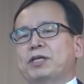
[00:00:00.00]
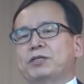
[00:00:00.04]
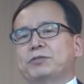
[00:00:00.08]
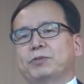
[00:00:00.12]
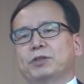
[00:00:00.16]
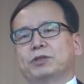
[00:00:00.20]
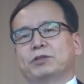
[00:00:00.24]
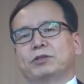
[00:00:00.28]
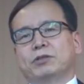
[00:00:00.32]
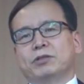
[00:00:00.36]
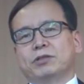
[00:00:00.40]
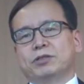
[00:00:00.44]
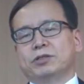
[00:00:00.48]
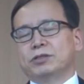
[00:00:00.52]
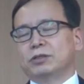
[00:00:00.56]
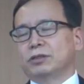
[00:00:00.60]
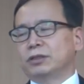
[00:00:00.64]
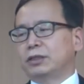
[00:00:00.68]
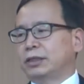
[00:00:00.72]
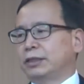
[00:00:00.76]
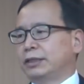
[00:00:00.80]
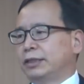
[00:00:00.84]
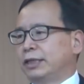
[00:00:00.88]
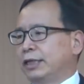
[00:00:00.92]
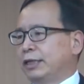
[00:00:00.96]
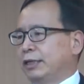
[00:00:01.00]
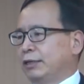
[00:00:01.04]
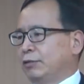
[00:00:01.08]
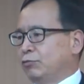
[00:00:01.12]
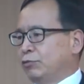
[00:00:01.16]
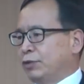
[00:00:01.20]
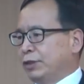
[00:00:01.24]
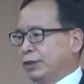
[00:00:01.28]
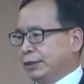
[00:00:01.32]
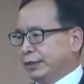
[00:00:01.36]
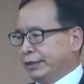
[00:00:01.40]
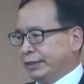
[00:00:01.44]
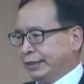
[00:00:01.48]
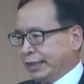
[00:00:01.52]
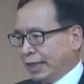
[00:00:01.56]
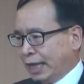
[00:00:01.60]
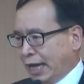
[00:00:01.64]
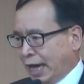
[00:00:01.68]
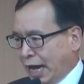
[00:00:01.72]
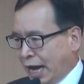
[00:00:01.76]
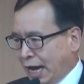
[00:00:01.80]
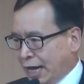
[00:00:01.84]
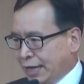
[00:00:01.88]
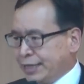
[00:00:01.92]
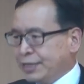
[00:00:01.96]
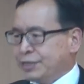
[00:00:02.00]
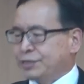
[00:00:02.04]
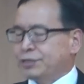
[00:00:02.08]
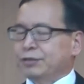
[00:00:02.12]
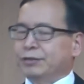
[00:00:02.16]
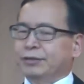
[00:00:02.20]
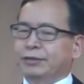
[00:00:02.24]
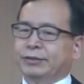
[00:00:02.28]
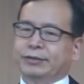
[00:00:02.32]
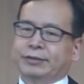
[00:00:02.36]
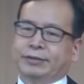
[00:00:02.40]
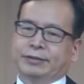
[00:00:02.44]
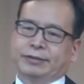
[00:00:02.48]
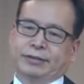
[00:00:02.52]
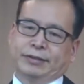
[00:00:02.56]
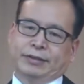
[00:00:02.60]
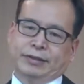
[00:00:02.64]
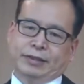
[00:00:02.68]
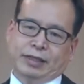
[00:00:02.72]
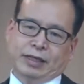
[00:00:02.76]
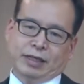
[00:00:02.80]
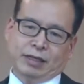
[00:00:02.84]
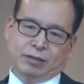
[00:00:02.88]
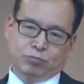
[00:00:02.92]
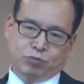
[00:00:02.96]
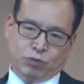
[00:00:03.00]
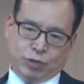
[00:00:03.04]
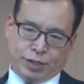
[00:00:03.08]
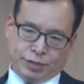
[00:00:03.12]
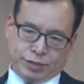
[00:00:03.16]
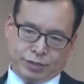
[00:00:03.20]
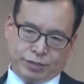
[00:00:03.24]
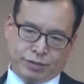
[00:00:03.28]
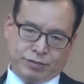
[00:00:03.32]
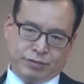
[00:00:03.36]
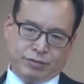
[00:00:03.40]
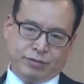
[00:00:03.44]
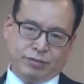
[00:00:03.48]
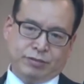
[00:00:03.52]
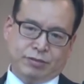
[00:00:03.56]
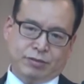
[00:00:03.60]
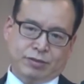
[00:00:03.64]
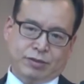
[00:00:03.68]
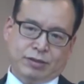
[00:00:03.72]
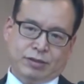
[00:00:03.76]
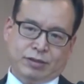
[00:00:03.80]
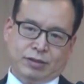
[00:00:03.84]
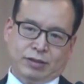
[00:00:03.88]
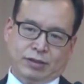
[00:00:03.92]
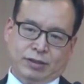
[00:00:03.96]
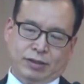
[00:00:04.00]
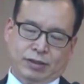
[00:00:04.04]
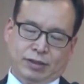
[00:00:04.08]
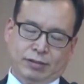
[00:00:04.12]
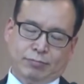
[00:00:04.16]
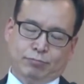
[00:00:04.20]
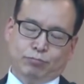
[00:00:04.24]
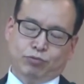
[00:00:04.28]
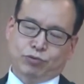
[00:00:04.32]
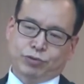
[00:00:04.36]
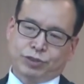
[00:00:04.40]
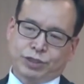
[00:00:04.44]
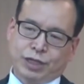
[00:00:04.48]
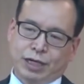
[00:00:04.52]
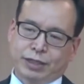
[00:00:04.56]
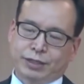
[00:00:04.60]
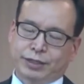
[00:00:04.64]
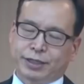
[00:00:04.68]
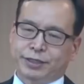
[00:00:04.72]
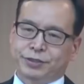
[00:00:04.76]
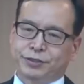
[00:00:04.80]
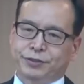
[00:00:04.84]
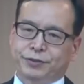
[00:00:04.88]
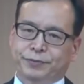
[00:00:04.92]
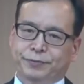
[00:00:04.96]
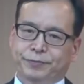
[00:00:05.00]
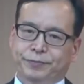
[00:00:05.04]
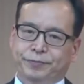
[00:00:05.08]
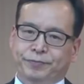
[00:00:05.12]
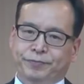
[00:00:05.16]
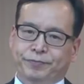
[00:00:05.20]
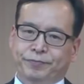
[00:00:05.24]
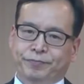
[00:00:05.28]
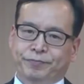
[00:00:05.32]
말씀을 들었을 때에 우리는 안에서 내부에서 묵상을 하죠.